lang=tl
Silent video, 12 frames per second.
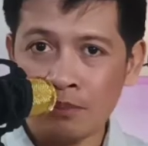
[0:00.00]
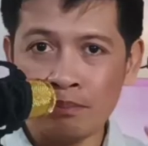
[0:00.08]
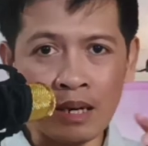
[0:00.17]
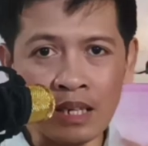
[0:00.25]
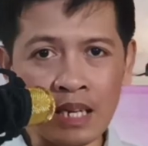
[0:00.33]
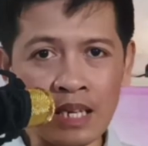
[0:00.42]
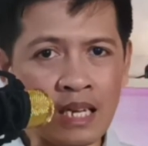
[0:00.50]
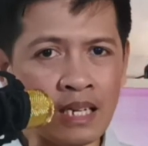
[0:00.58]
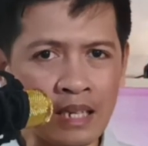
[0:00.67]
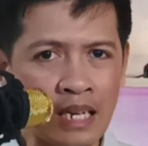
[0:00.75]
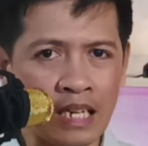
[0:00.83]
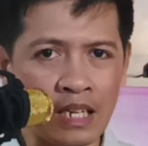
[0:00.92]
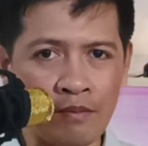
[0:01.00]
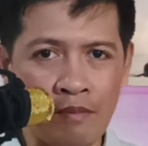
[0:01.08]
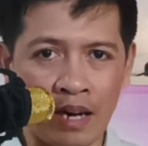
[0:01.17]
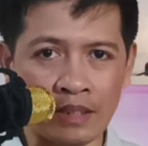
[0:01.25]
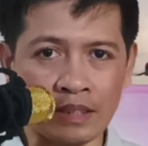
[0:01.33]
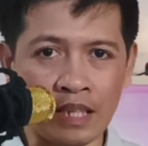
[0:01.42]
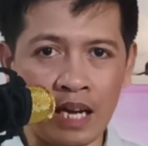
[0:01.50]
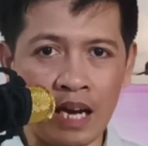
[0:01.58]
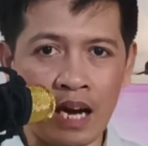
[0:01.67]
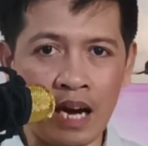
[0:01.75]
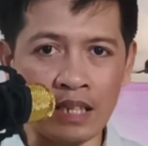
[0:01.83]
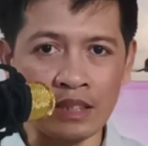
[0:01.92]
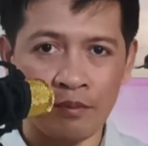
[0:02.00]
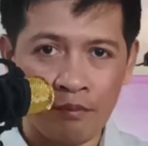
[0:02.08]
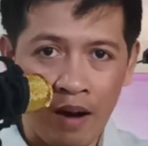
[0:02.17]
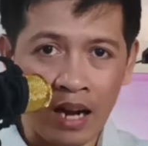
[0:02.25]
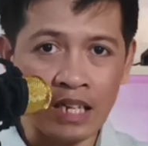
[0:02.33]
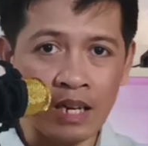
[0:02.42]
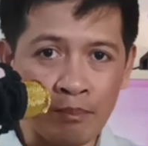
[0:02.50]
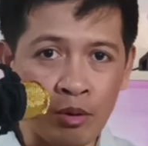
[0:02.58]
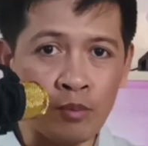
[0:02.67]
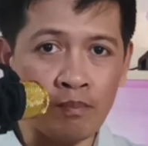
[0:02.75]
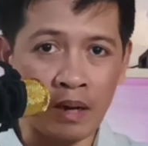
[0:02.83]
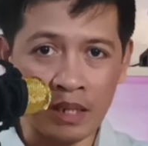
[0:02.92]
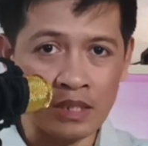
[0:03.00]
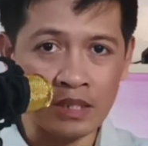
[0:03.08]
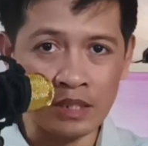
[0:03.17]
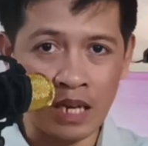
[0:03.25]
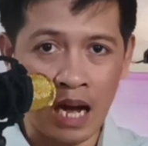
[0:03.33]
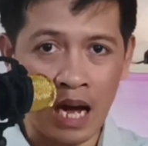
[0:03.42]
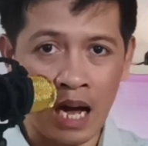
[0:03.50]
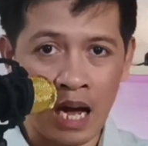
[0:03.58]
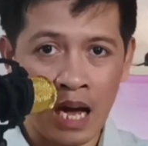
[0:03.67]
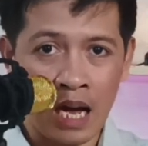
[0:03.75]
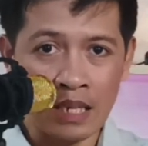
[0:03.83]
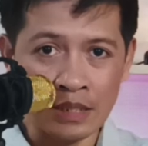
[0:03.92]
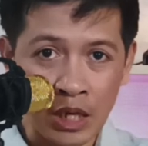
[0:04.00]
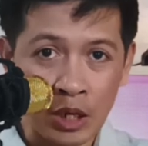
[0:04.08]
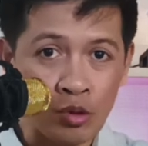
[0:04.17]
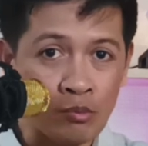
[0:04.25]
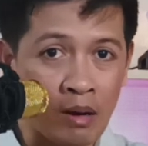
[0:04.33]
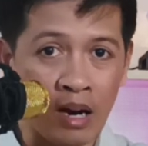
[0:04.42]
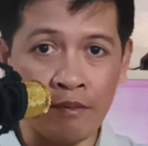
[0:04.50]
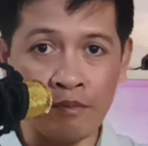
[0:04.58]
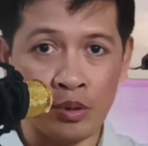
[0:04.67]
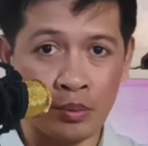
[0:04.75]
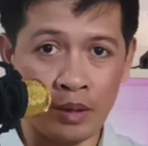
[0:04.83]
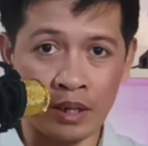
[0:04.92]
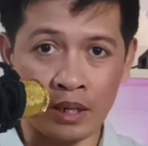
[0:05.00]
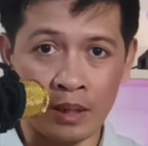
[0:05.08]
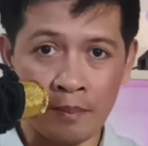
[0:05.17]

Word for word: magiging relevant at valuable pa rin siya sa iyong mga viewer.